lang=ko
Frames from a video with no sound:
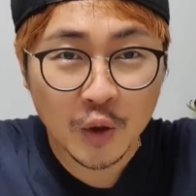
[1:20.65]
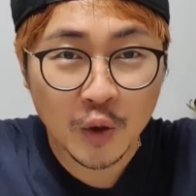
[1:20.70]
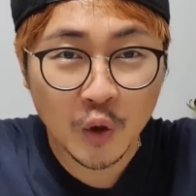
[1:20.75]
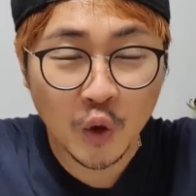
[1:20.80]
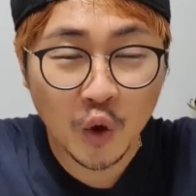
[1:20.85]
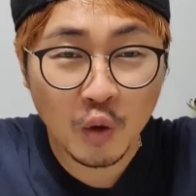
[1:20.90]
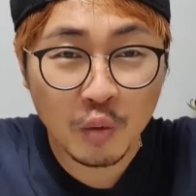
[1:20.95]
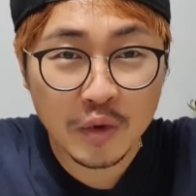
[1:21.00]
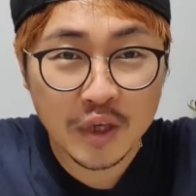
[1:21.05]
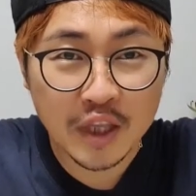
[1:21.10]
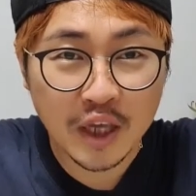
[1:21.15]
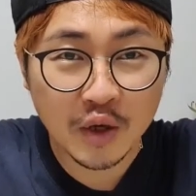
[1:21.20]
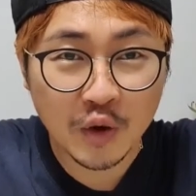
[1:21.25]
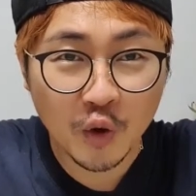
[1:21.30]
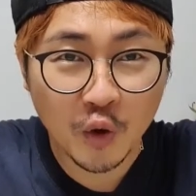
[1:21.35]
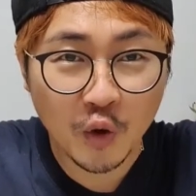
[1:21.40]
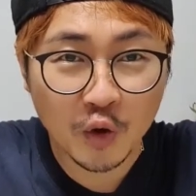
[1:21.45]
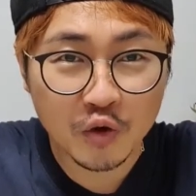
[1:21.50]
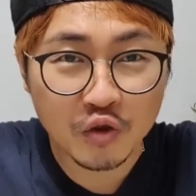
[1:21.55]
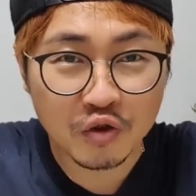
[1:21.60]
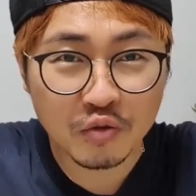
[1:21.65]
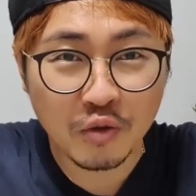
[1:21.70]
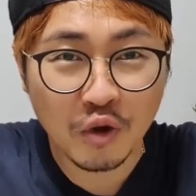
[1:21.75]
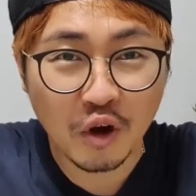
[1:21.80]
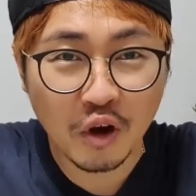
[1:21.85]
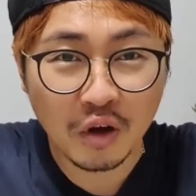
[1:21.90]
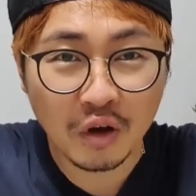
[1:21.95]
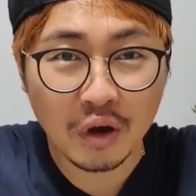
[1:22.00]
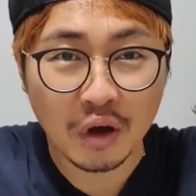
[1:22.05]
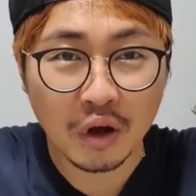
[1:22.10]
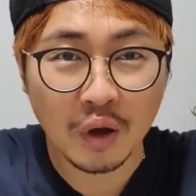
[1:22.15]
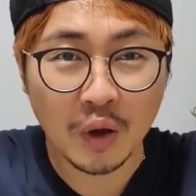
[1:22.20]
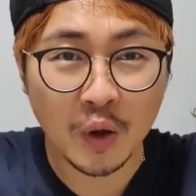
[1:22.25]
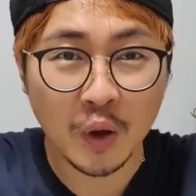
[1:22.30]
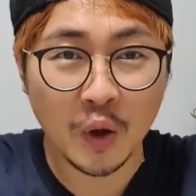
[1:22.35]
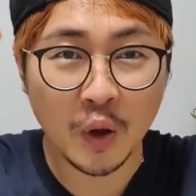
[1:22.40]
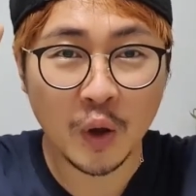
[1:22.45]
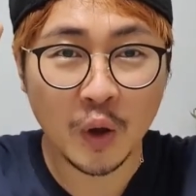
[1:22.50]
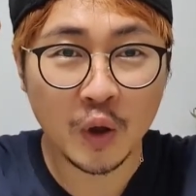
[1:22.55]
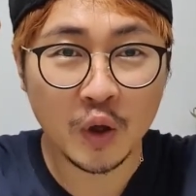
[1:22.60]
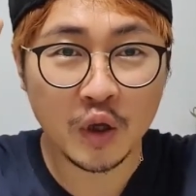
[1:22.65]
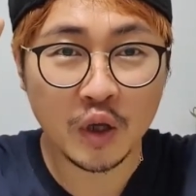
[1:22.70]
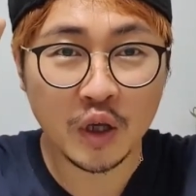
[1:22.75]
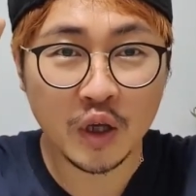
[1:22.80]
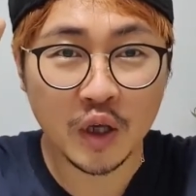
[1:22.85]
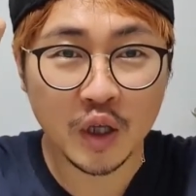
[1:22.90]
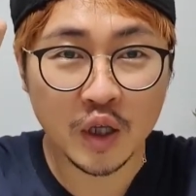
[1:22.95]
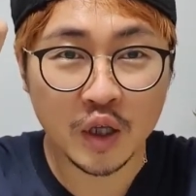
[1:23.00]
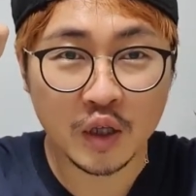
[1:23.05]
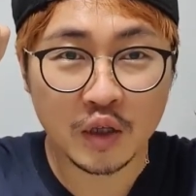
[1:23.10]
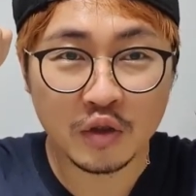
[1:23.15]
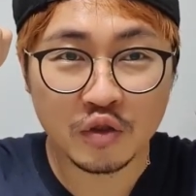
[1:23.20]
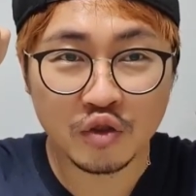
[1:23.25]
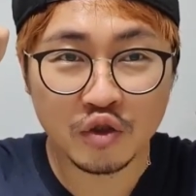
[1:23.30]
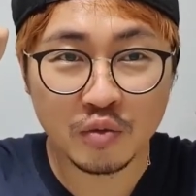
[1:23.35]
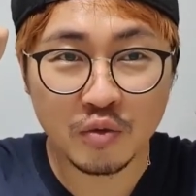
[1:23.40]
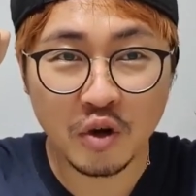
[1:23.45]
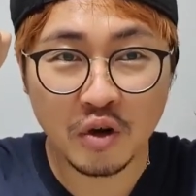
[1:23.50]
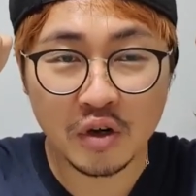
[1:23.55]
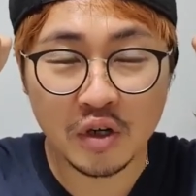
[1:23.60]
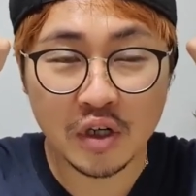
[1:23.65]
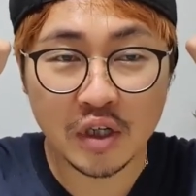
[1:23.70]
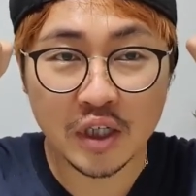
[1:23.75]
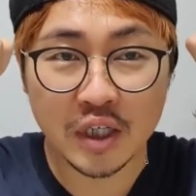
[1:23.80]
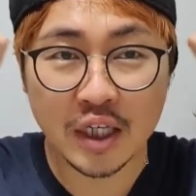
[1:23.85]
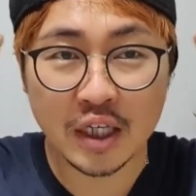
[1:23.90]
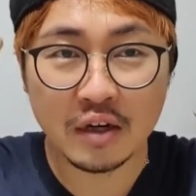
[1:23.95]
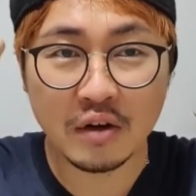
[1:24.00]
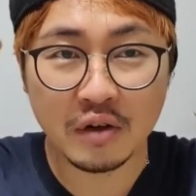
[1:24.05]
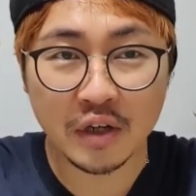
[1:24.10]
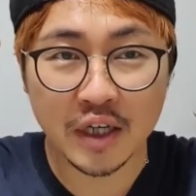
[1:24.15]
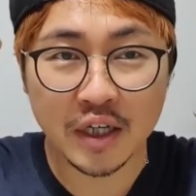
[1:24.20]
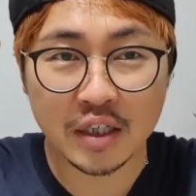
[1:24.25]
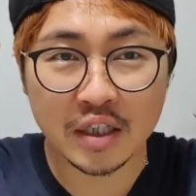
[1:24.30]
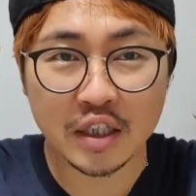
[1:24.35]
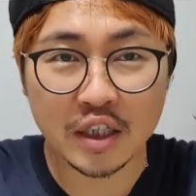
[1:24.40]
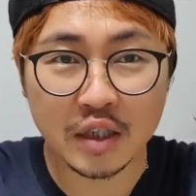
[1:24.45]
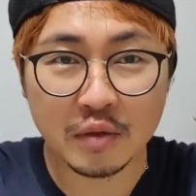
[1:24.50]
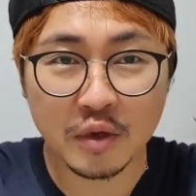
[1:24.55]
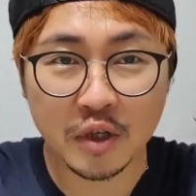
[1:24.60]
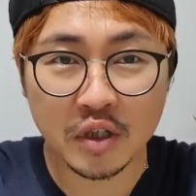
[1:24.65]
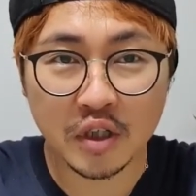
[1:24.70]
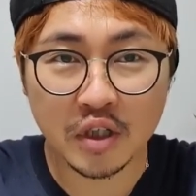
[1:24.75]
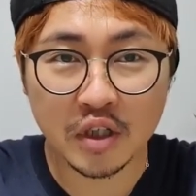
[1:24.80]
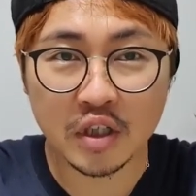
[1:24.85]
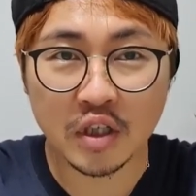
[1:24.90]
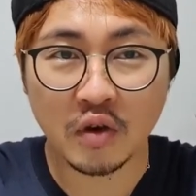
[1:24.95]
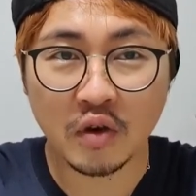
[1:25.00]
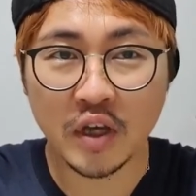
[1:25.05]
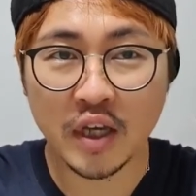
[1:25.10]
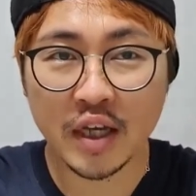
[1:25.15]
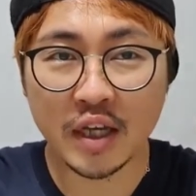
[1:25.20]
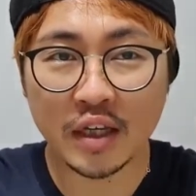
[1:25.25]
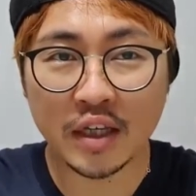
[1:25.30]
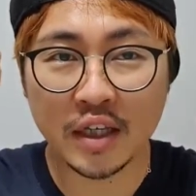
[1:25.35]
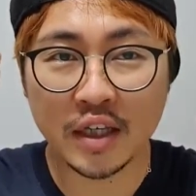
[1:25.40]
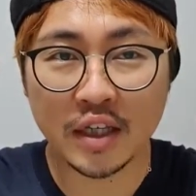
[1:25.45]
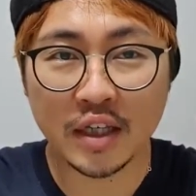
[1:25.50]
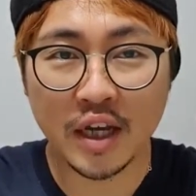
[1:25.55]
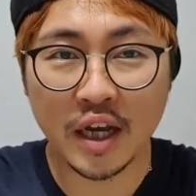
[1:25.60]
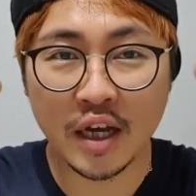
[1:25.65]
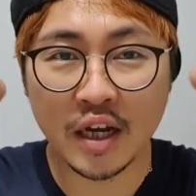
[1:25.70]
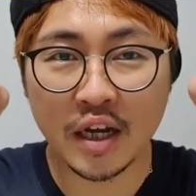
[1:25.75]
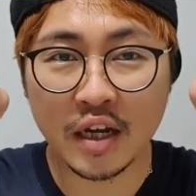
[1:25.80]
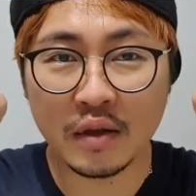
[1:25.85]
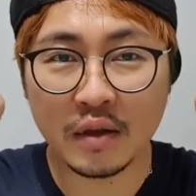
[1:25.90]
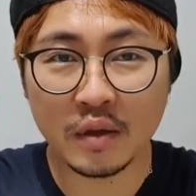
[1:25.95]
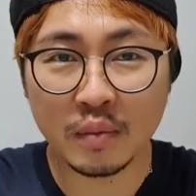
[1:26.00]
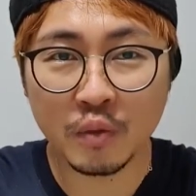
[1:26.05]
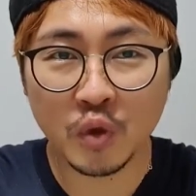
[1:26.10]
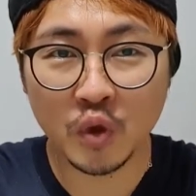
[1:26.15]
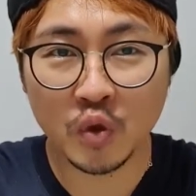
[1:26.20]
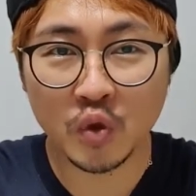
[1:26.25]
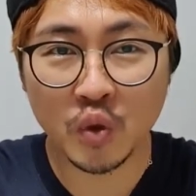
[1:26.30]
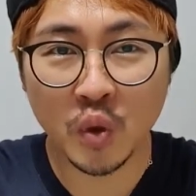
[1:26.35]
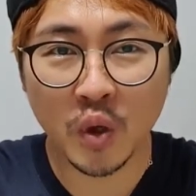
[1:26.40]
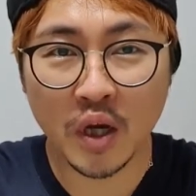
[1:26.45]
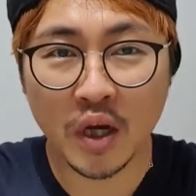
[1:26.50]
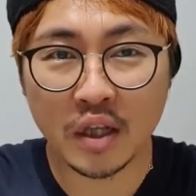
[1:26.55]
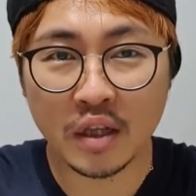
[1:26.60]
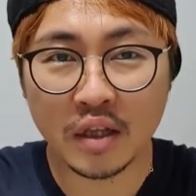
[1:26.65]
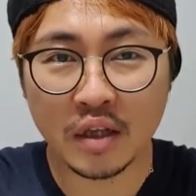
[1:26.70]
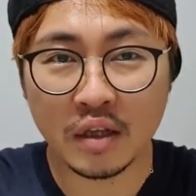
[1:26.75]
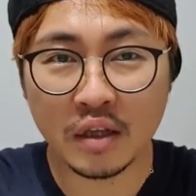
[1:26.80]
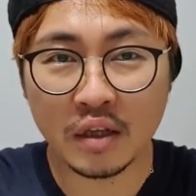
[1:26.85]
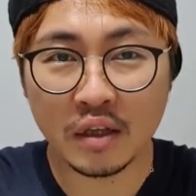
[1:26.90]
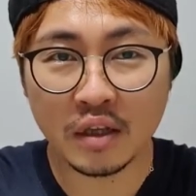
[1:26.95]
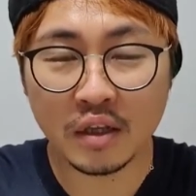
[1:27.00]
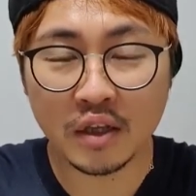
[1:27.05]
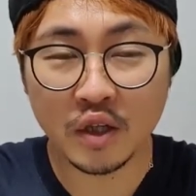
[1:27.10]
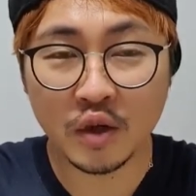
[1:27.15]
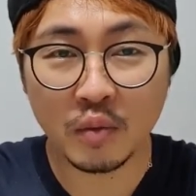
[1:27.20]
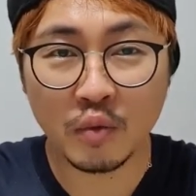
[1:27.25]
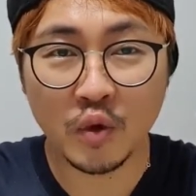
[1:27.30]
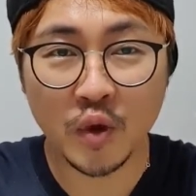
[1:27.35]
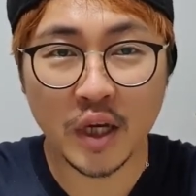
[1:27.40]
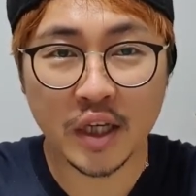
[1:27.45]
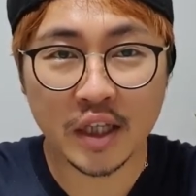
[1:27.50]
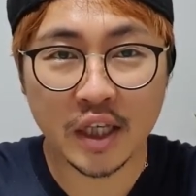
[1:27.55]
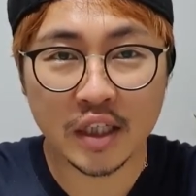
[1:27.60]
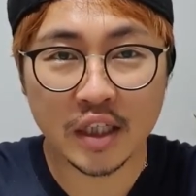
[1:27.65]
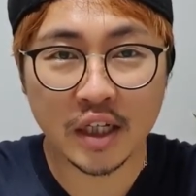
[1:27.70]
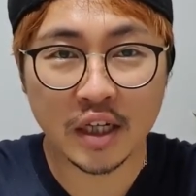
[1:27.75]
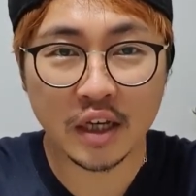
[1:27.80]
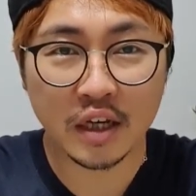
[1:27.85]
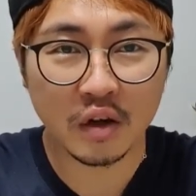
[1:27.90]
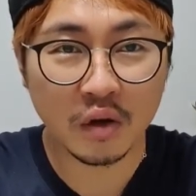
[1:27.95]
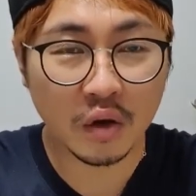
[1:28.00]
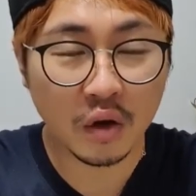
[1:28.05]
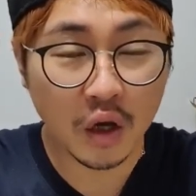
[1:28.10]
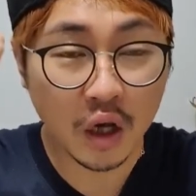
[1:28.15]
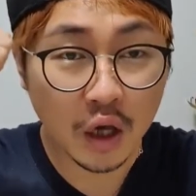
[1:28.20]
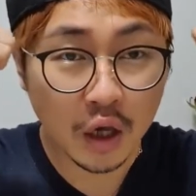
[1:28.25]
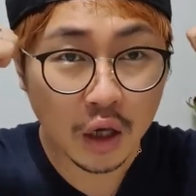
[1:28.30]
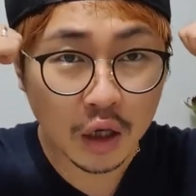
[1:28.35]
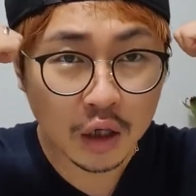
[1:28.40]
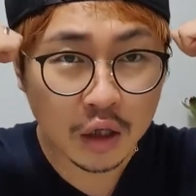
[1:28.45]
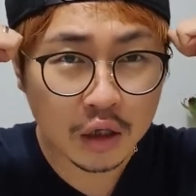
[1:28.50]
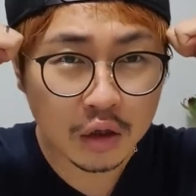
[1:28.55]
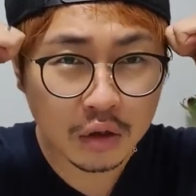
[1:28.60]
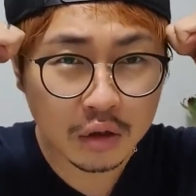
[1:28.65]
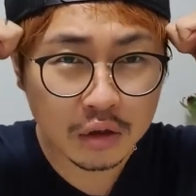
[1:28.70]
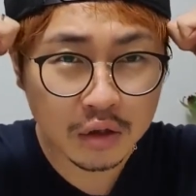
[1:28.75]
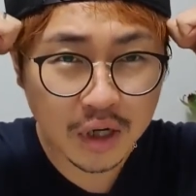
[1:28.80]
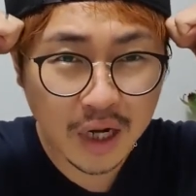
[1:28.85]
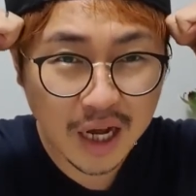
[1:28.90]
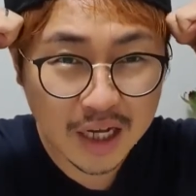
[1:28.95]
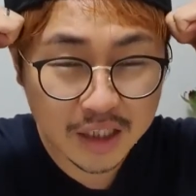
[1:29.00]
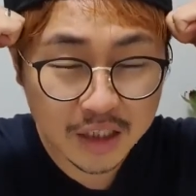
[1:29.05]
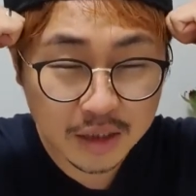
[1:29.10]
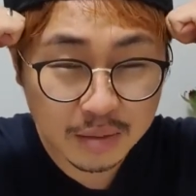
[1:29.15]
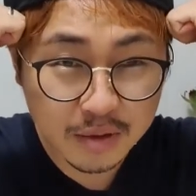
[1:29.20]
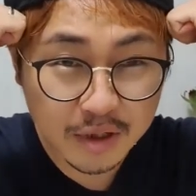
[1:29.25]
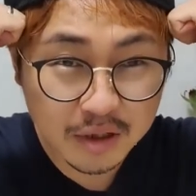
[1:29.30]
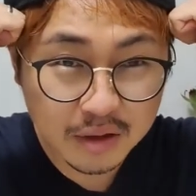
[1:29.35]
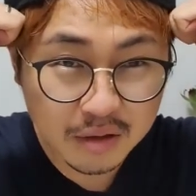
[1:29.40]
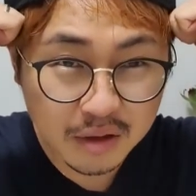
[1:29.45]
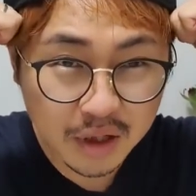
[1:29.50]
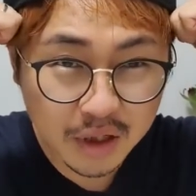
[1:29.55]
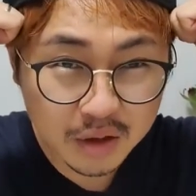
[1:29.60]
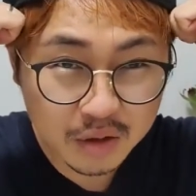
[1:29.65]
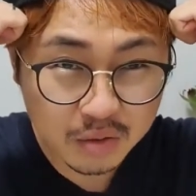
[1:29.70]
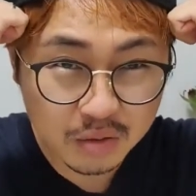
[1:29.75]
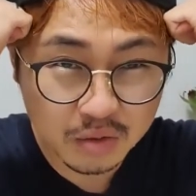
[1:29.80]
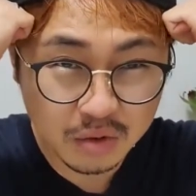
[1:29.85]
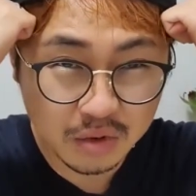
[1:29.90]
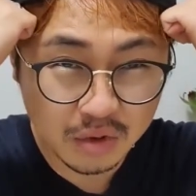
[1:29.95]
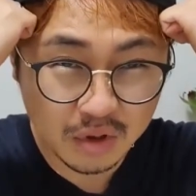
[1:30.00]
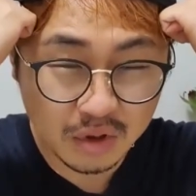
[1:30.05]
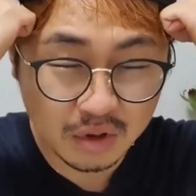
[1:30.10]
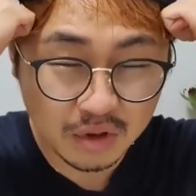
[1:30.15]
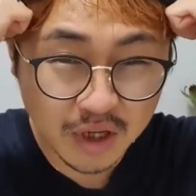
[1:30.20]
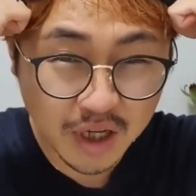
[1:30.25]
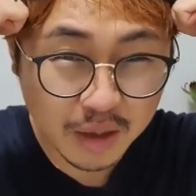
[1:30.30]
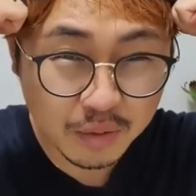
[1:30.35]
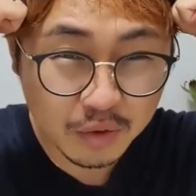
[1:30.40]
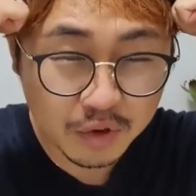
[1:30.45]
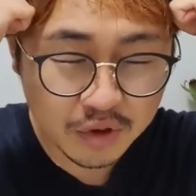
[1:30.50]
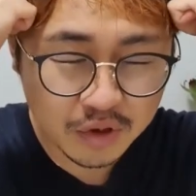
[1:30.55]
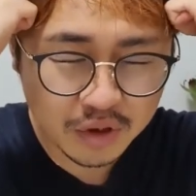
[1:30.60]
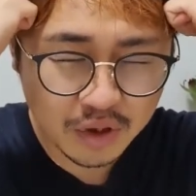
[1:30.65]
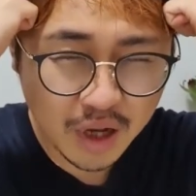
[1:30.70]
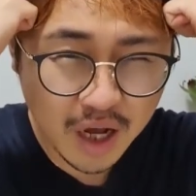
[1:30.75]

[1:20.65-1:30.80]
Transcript: 요겁니다 요거 주먹 주먹을 이렇게 치시면은 여기가 기다란 뾰족한 이런 모양이 되잖아요 이거를 아침에 일어나 가지고 이렇게 하면은